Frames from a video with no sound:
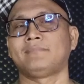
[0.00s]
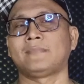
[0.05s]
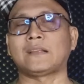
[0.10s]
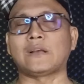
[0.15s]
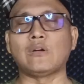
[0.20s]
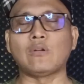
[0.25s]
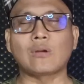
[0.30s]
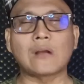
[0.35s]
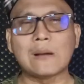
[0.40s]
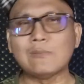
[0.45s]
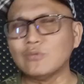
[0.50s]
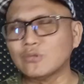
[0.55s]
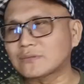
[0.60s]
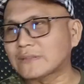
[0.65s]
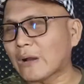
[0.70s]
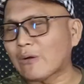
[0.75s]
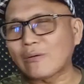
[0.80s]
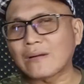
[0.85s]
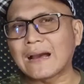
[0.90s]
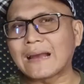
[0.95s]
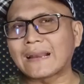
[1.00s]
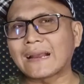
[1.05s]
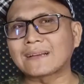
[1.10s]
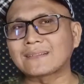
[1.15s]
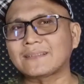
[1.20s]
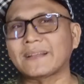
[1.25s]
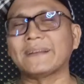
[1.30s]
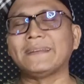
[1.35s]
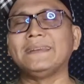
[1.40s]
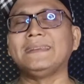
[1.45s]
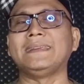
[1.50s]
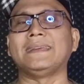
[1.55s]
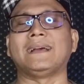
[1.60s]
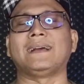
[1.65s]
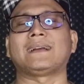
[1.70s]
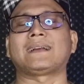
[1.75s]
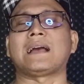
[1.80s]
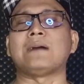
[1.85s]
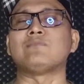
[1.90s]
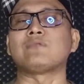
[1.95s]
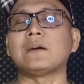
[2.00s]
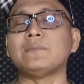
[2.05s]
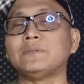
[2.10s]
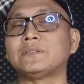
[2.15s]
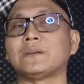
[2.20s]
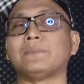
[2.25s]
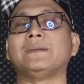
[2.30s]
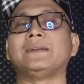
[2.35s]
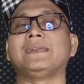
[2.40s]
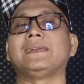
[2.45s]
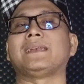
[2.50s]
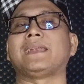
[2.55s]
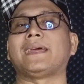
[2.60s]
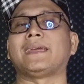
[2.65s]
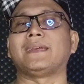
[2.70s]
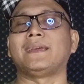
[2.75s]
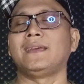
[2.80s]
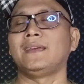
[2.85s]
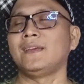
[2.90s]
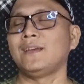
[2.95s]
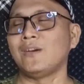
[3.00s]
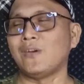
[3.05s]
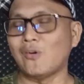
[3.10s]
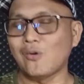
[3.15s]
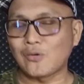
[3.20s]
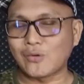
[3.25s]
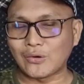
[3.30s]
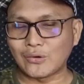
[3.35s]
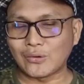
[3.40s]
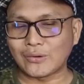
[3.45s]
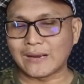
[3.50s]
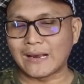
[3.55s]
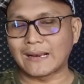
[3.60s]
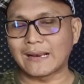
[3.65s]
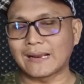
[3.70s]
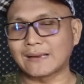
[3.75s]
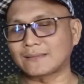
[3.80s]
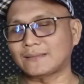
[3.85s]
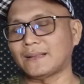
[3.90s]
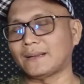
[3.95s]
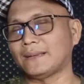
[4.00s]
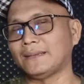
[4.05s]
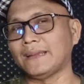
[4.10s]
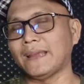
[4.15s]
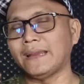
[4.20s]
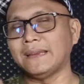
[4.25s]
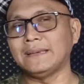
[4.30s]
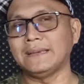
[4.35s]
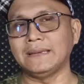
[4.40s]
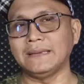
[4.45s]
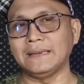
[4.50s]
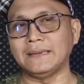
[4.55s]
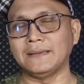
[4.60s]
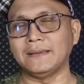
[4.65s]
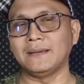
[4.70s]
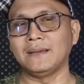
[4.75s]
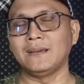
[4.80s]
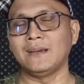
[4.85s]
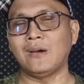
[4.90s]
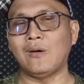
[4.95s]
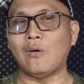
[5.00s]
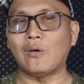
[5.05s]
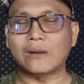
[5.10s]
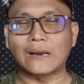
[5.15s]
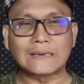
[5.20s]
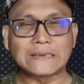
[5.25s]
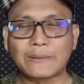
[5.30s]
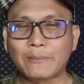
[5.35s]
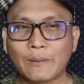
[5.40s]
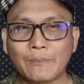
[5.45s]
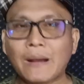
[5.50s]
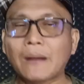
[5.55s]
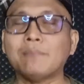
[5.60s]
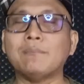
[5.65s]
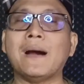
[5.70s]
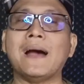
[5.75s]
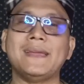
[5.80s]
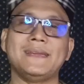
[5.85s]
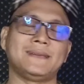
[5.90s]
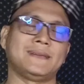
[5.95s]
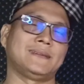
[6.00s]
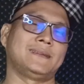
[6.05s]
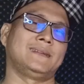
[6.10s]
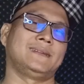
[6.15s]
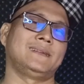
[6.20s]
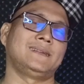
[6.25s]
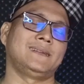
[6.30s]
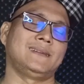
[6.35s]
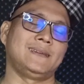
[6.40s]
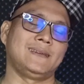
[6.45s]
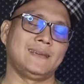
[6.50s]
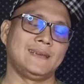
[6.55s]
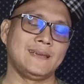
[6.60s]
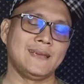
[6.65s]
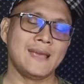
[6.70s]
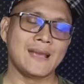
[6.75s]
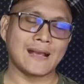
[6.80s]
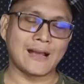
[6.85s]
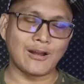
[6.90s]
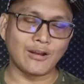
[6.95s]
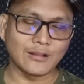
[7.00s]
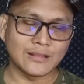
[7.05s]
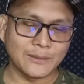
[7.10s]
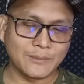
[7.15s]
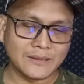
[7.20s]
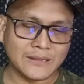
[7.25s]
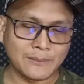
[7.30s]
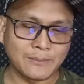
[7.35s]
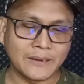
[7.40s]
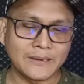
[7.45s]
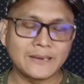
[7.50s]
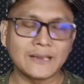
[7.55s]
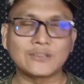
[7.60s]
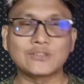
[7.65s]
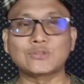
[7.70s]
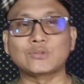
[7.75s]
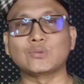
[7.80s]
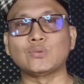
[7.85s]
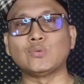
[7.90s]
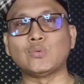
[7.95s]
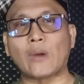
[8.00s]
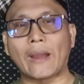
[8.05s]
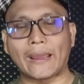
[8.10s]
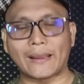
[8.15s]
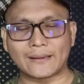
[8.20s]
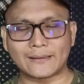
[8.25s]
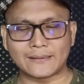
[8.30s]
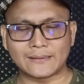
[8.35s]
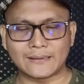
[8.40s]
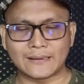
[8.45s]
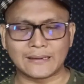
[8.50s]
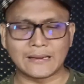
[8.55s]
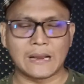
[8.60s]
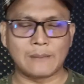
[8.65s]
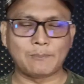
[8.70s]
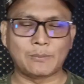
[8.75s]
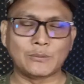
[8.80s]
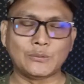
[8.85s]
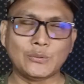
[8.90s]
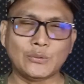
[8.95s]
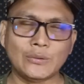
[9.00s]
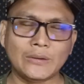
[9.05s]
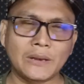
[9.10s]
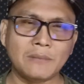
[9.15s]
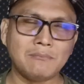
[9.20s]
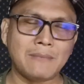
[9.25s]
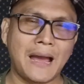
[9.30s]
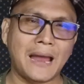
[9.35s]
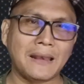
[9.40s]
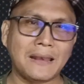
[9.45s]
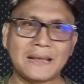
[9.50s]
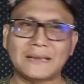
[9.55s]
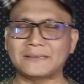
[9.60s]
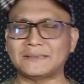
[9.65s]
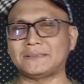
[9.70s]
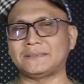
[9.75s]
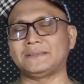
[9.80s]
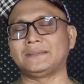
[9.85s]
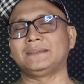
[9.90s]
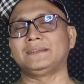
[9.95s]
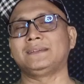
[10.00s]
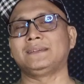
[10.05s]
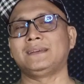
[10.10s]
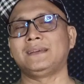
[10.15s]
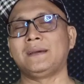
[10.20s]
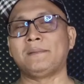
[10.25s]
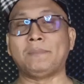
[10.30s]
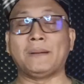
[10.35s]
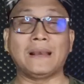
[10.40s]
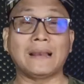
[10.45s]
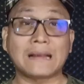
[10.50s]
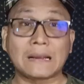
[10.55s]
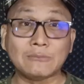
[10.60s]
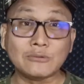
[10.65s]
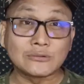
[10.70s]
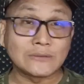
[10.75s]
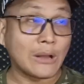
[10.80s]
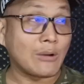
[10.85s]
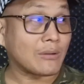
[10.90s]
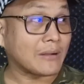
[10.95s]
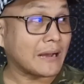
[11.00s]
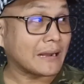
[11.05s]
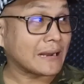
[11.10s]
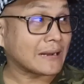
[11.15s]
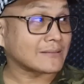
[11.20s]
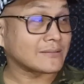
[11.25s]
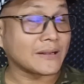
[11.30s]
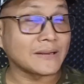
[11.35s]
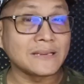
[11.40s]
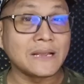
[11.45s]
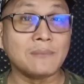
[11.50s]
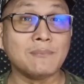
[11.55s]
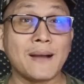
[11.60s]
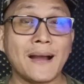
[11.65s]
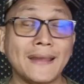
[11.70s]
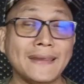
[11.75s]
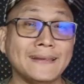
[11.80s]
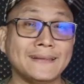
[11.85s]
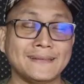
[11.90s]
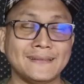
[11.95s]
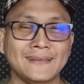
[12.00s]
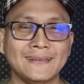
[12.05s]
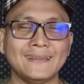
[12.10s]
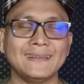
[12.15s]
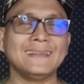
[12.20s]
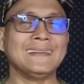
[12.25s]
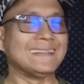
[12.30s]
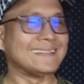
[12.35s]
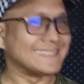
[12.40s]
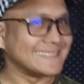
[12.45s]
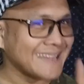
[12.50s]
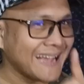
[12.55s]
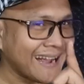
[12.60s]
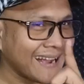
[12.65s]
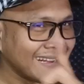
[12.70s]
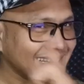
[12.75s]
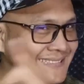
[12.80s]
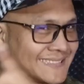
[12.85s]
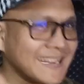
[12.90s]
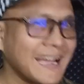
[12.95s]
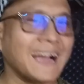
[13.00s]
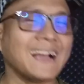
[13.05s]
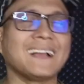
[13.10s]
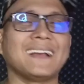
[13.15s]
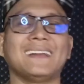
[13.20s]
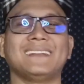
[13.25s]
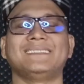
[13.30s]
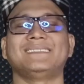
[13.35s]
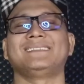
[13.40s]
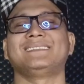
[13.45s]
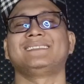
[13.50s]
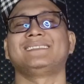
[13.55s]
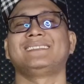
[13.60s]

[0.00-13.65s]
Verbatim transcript: Kalau kamu tahu karakter dia, kamu kan bisa menilai, oh kalau karakter dia ini orangnya memang baik. Kalau tiba-tiba dia cuek, nggak peduli, malas, padahal kamu tahu karakternya baik, jangan-jangan